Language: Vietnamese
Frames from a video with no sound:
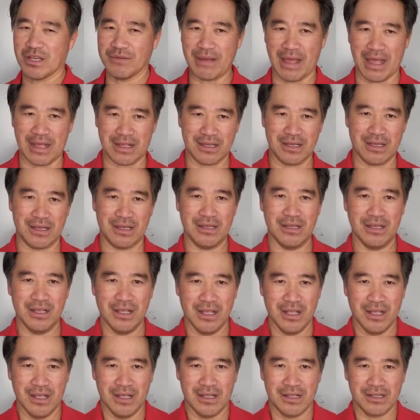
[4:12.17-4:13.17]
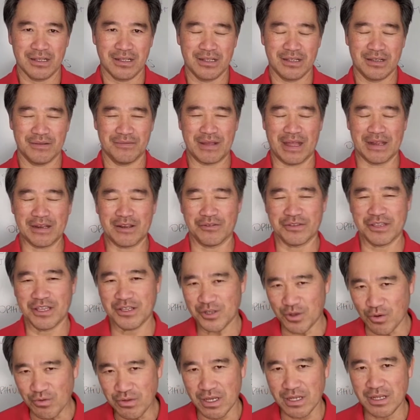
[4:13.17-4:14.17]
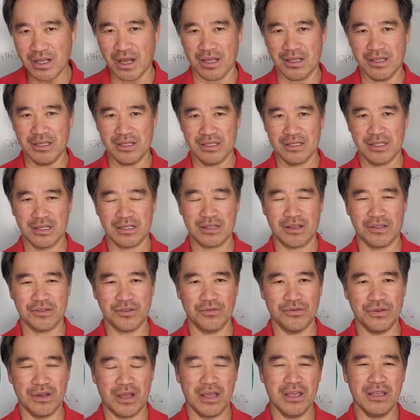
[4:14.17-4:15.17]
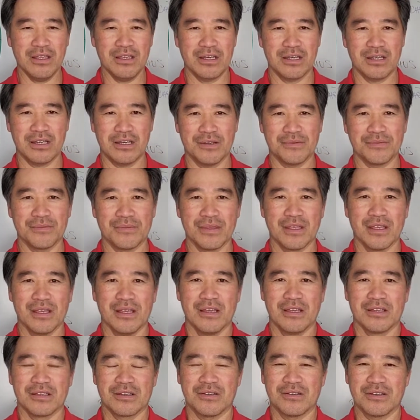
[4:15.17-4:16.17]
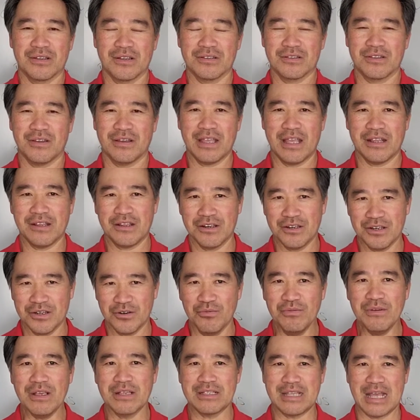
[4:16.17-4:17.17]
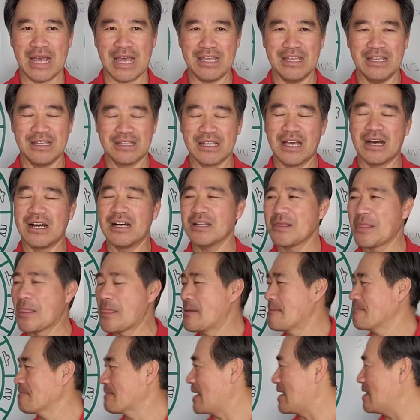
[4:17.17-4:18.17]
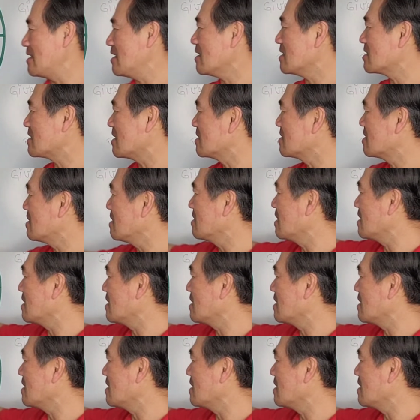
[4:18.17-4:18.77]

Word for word: các bạn ờ, bạn làm nghiên cứu thử coi ờ, coi tôi nói coi coi coi đúng hay sai đó thì nó cái sự tương